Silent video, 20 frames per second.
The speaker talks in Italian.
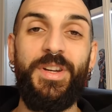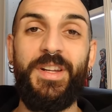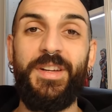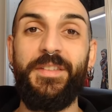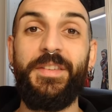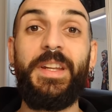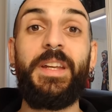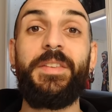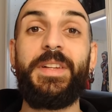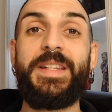
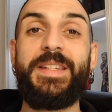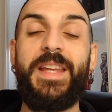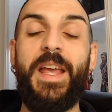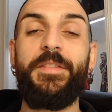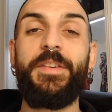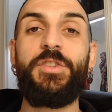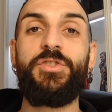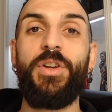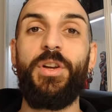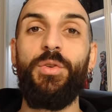
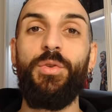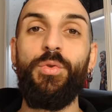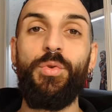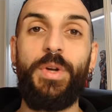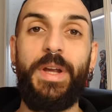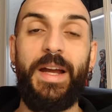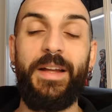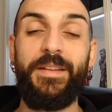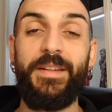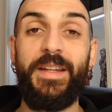ringraziare
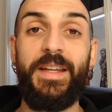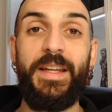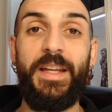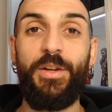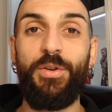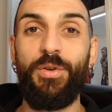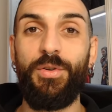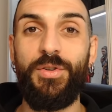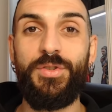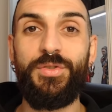Gianluca del
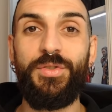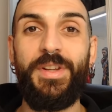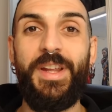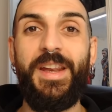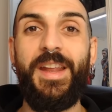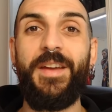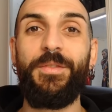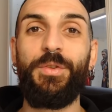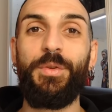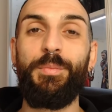
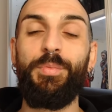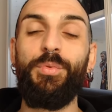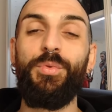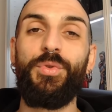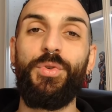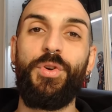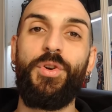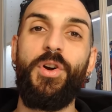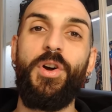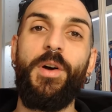
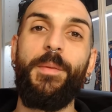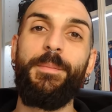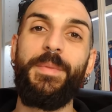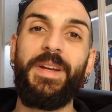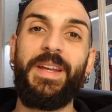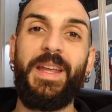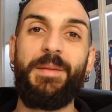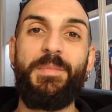colossodinerd.com che